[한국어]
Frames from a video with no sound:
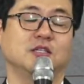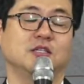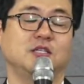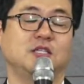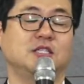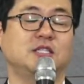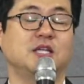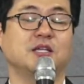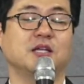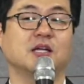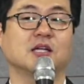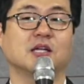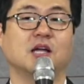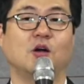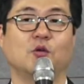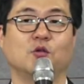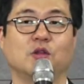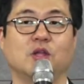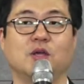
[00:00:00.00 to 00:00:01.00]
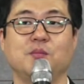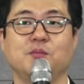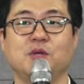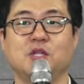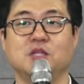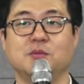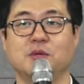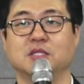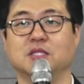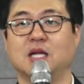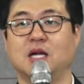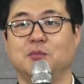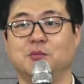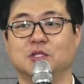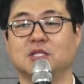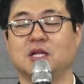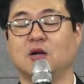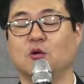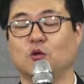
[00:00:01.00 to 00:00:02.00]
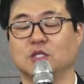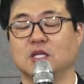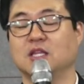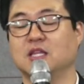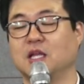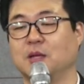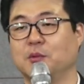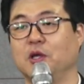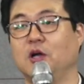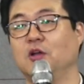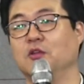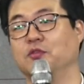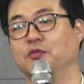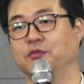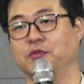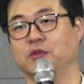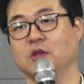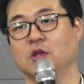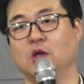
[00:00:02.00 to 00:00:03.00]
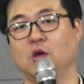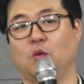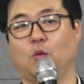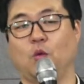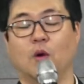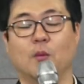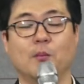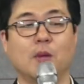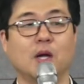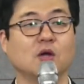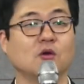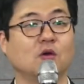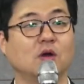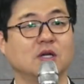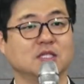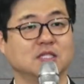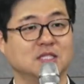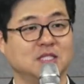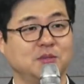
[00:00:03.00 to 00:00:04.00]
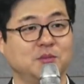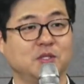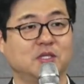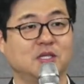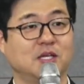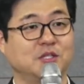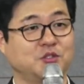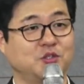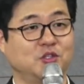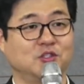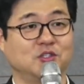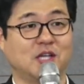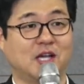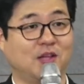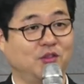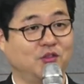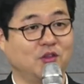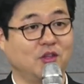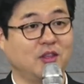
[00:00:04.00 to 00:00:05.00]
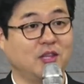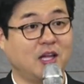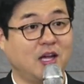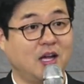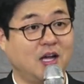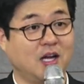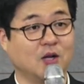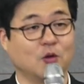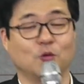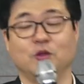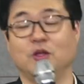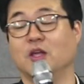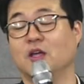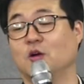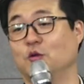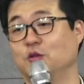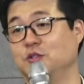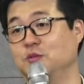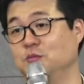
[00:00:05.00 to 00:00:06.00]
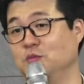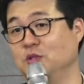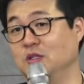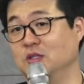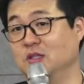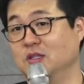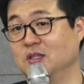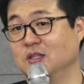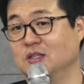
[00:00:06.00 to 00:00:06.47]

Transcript: 이 세상 가운데 믿음의 삶을 살고자 한다면 원망과 시비를 해서는 안 된다라고 얘기하고 있습니다.